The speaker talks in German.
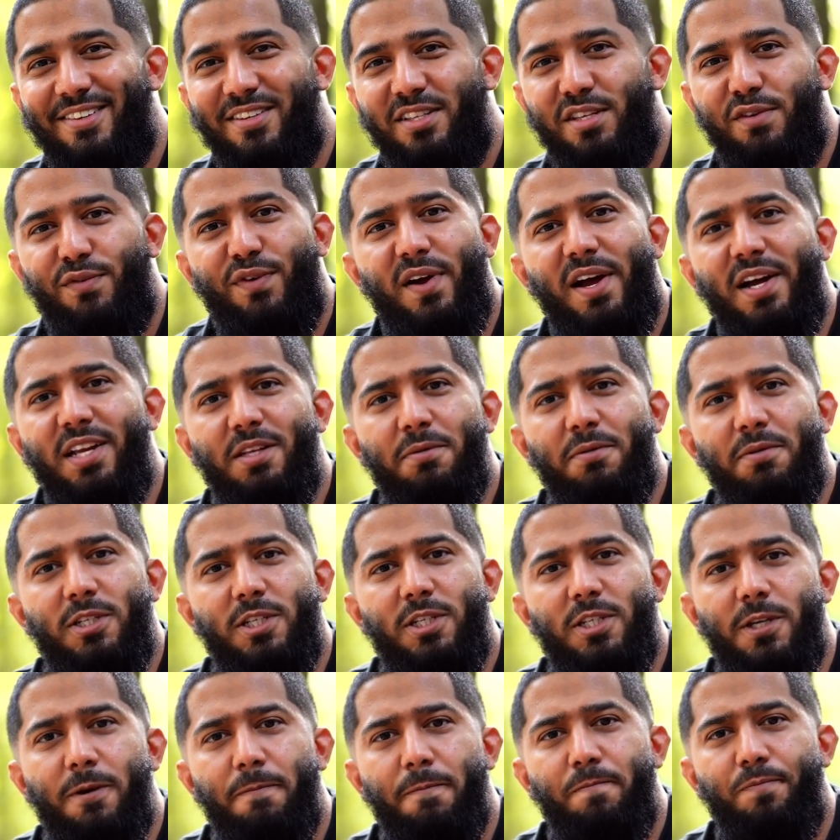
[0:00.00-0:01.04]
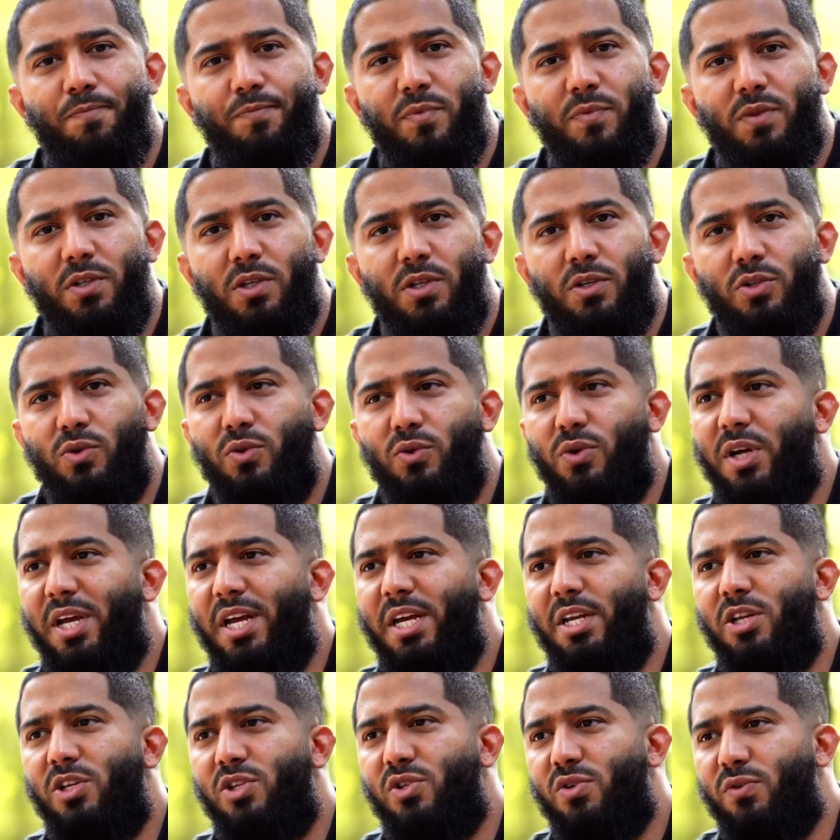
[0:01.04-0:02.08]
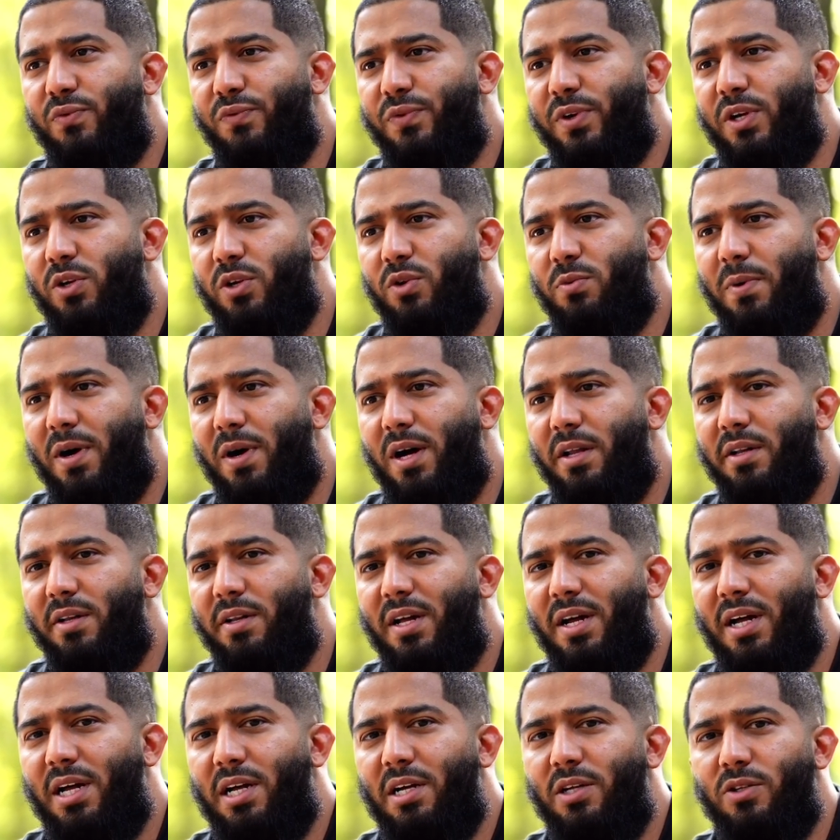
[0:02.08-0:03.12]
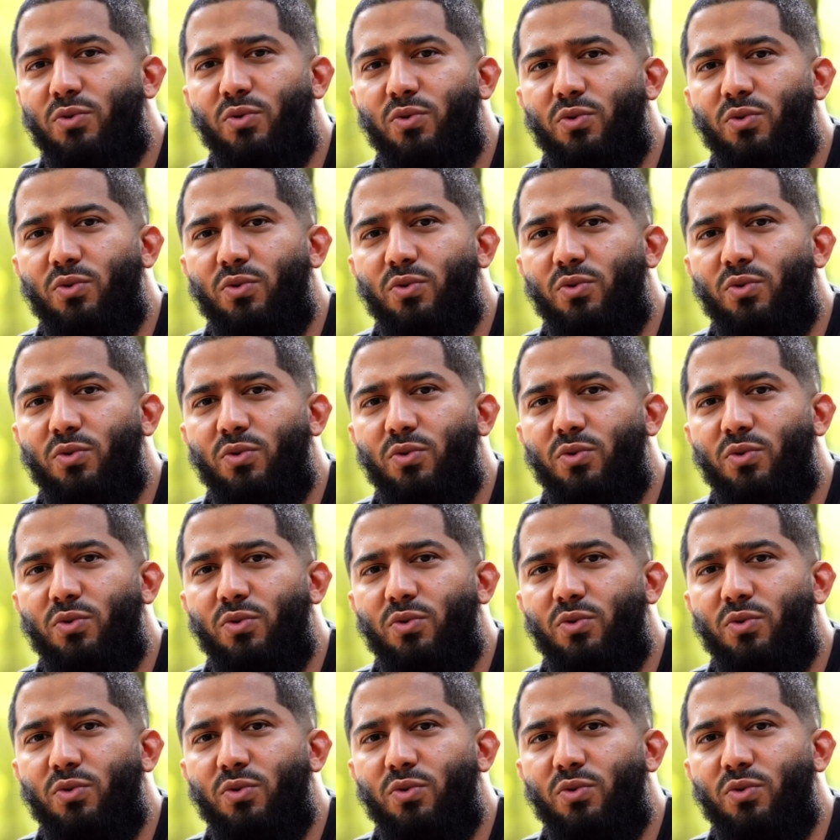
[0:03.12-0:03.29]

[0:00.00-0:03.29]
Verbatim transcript: Sie fragte mich, du redest so viel über Allah,